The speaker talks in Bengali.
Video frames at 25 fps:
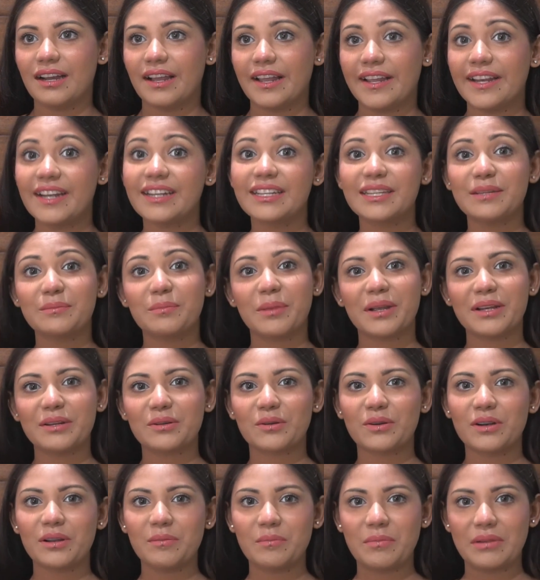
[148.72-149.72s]
এটা ডিপেন্ড
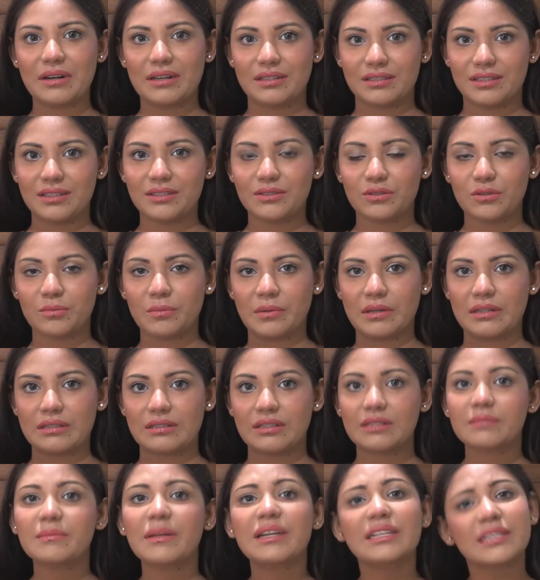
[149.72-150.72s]
করে পার্সন টু
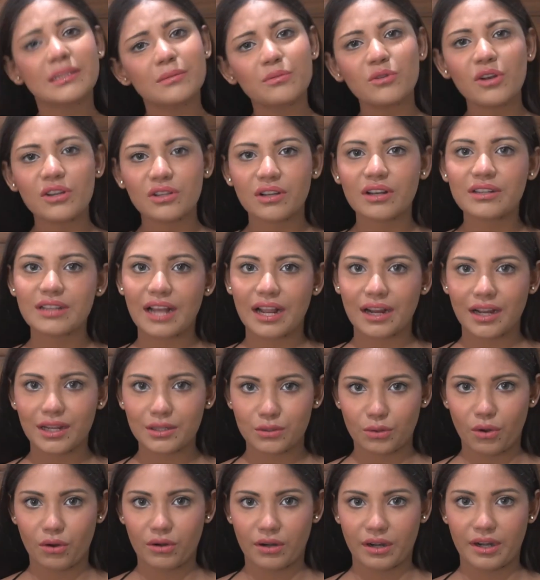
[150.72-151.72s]
পার্সন বাট জীবনে আসলে টাকা
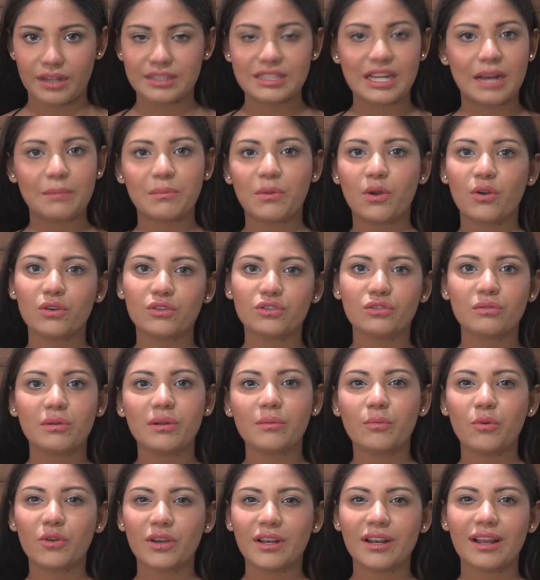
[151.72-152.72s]
দরকার যে আমরা অনেক সময়
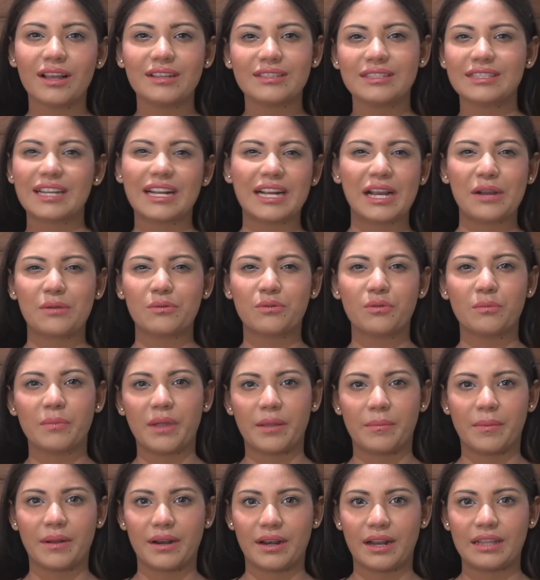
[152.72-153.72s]
বলি না যে টাকা কোনো
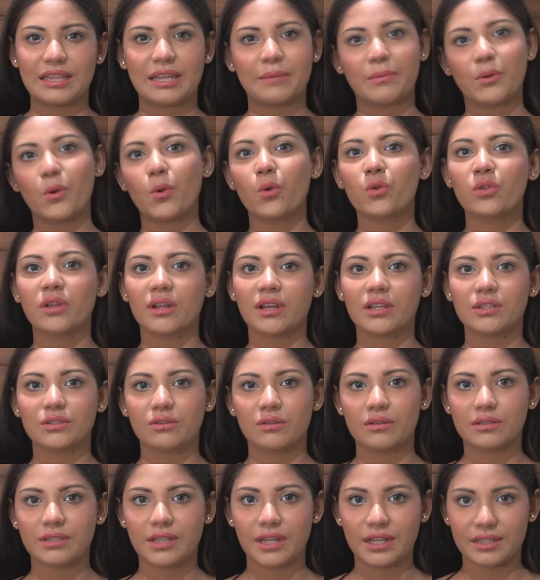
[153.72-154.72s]
ব্যাপার না তারপর অনুদানের জন্য
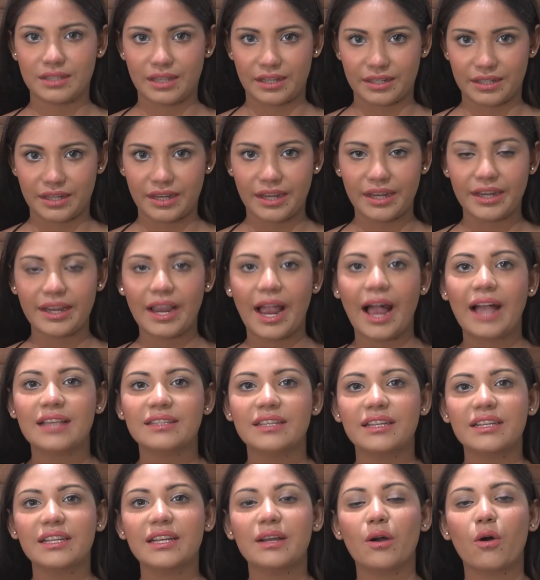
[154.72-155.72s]
চেয়ে থাকি এই
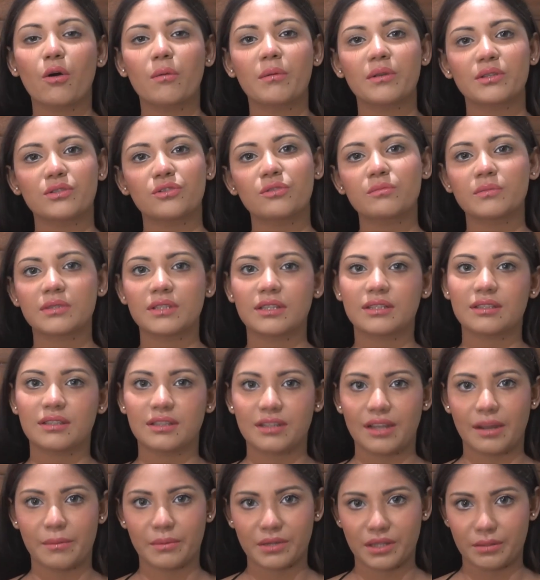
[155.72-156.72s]
আজাইরা অবাস্তব জিনিস
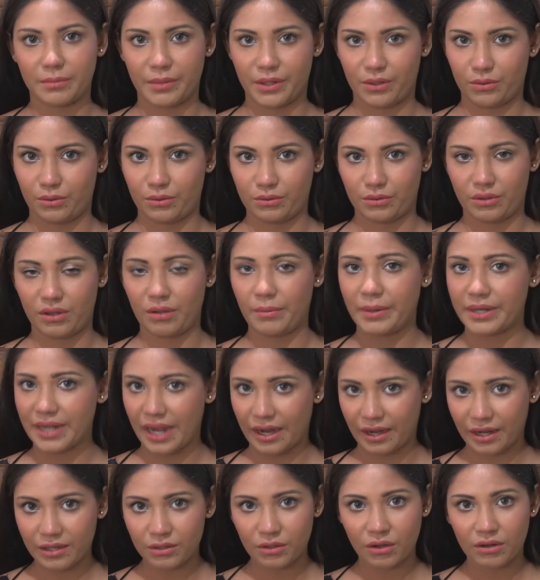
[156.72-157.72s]
থেকে আমাদের বের হতে হবে
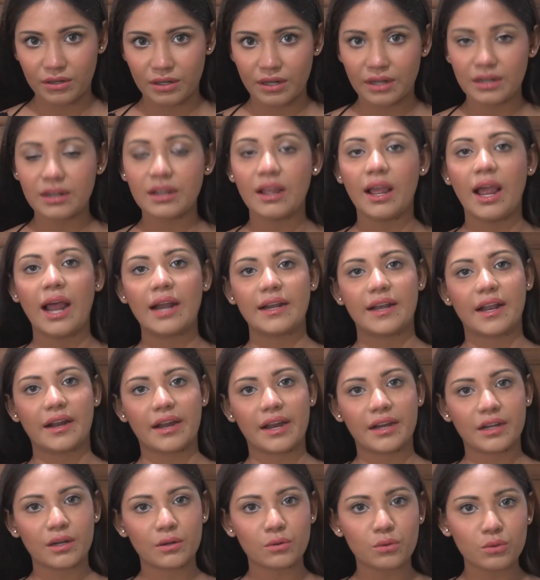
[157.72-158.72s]
টাকা দরকার টাকা
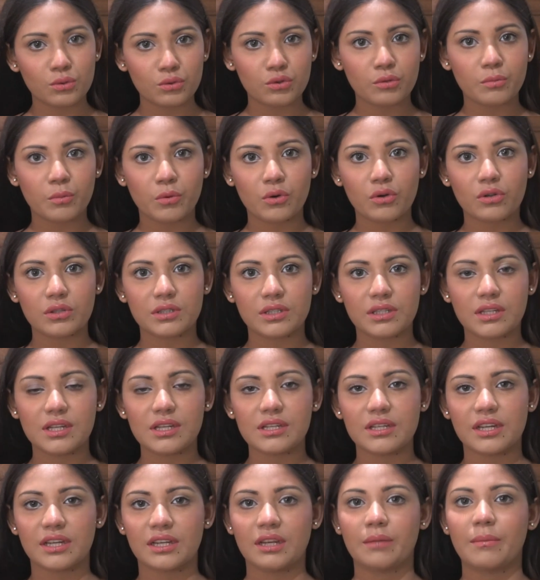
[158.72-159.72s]
একটা গুরুত্বপূর্ণ জিনিস
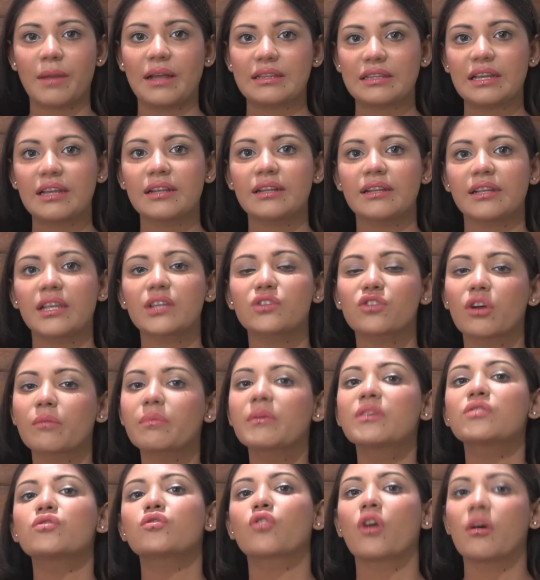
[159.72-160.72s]
এটা মাথায় রেখে সব
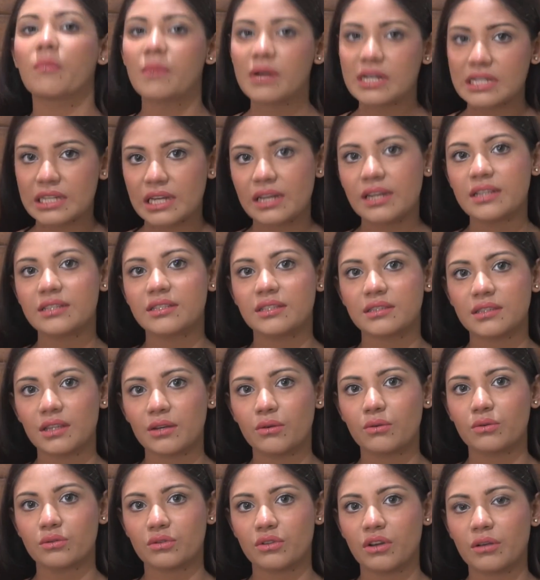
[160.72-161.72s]
কিছু কমার্শিয়ালি চিন্তা
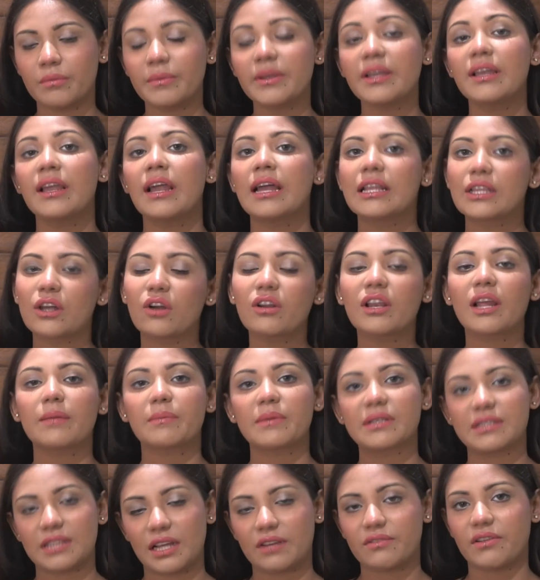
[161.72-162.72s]
করতে হবে তাহলে আপনি
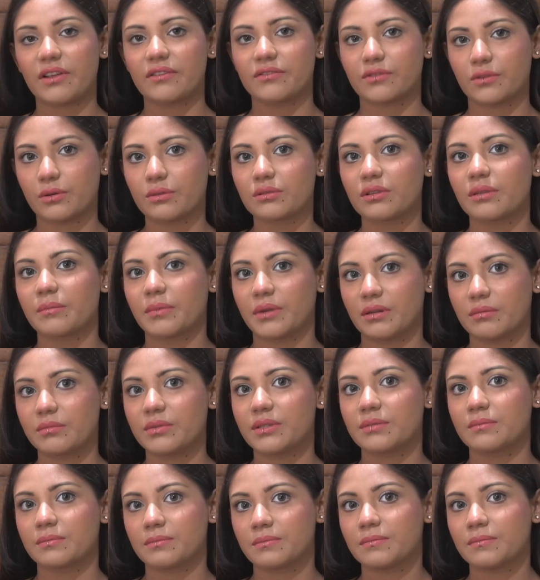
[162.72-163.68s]
সার্ভাইভ করতে পারবেন